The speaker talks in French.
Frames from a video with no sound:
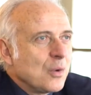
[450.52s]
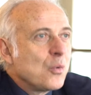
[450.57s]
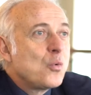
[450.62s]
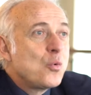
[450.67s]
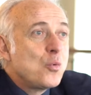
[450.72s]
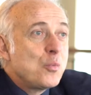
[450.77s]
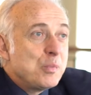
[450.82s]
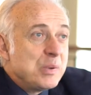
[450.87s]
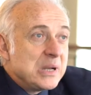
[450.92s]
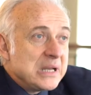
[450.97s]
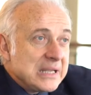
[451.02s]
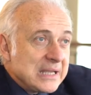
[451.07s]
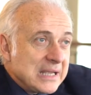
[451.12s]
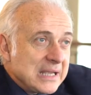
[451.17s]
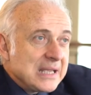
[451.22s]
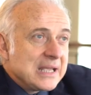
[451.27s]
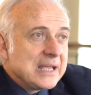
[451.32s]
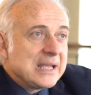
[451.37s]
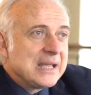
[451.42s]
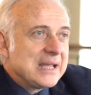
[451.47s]

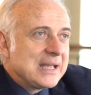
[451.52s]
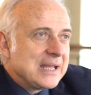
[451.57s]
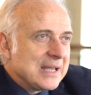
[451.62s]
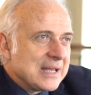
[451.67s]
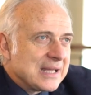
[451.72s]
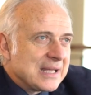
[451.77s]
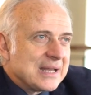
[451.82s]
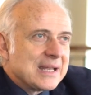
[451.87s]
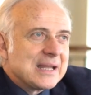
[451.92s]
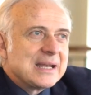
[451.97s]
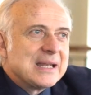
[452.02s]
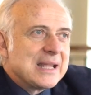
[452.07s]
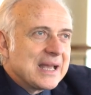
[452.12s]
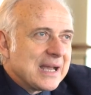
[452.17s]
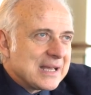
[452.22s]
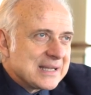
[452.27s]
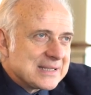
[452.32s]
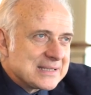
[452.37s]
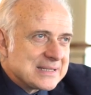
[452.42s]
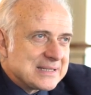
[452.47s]
oublié
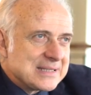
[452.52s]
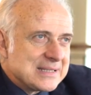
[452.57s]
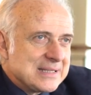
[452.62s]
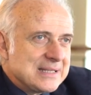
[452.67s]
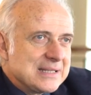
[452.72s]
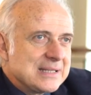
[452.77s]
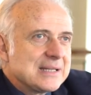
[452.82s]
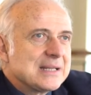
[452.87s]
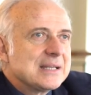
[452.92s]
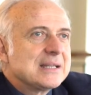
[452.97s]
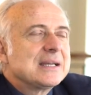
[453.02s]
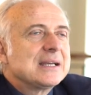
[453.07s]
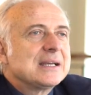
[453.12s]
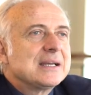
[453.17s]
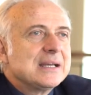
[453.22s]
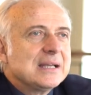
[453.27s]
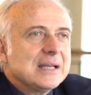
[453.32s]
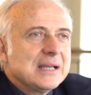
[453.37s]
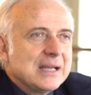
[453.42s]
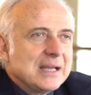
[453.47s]
les racines